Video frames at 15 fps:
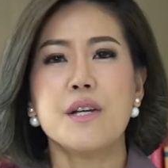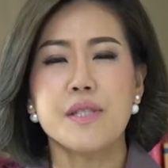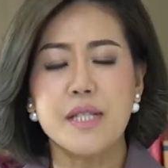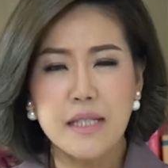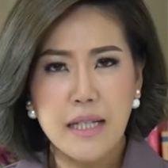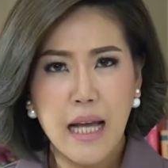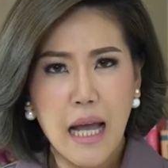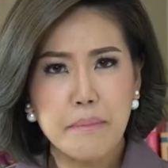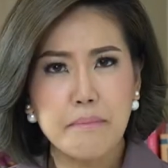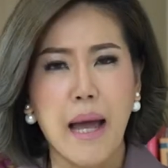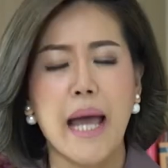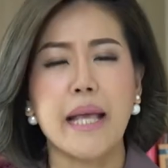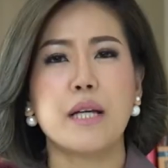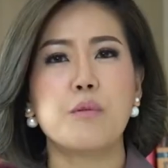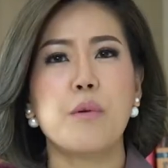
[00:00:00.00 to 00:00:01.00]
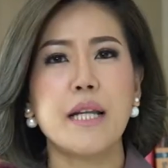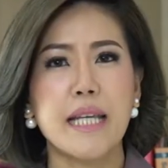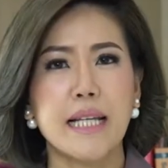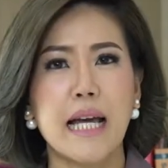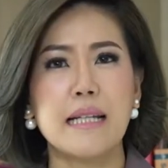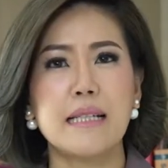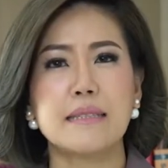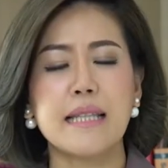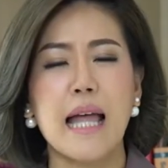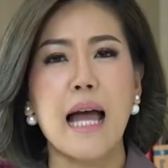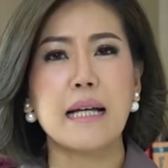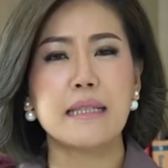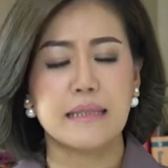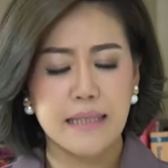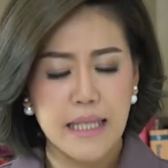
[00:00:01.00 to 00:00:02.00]
จึงคาดหมายกันว่าในการเลือกตั้
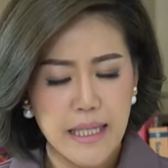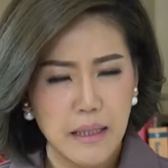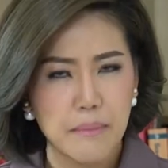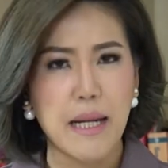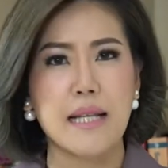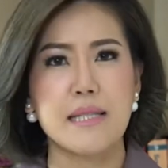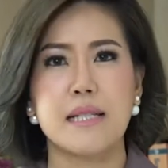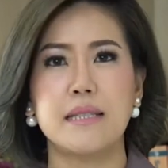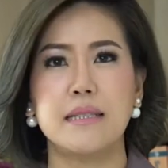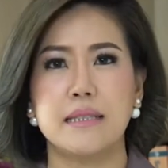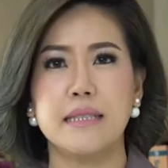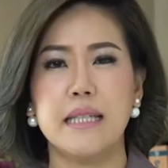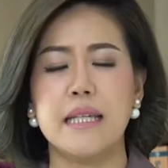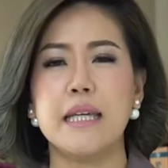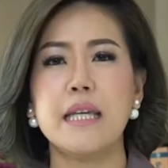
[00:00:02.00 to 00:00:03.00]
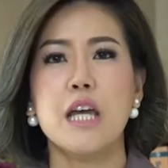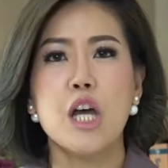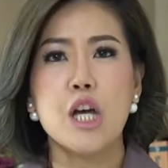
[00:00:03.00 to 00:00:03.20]
งที่กำลังจะถึงนี้